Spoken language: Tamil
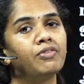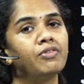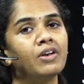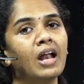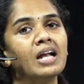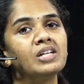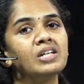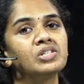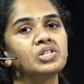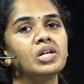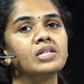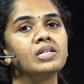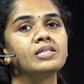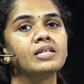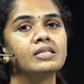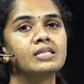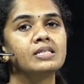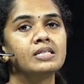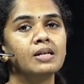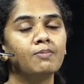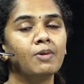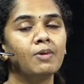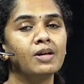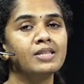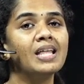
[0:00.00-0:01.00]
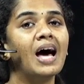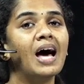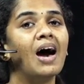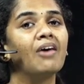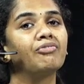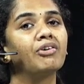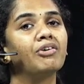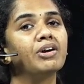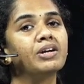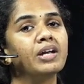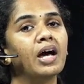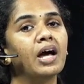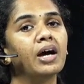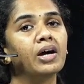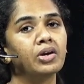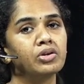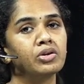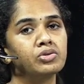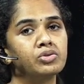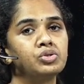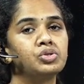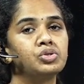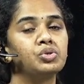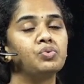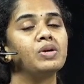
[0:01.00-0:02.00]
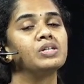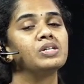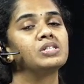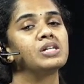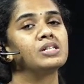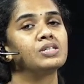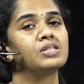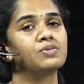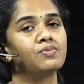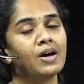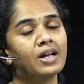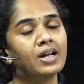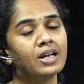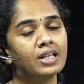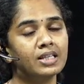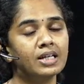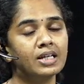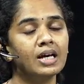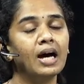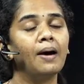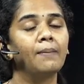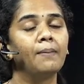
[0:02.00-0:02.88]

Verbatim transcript: ஃபினான்ஷியல் சிஸ்டம் வந்து அஃபெக்ட் ஆகிற சுச்சுவேஷன்ஸ் வருது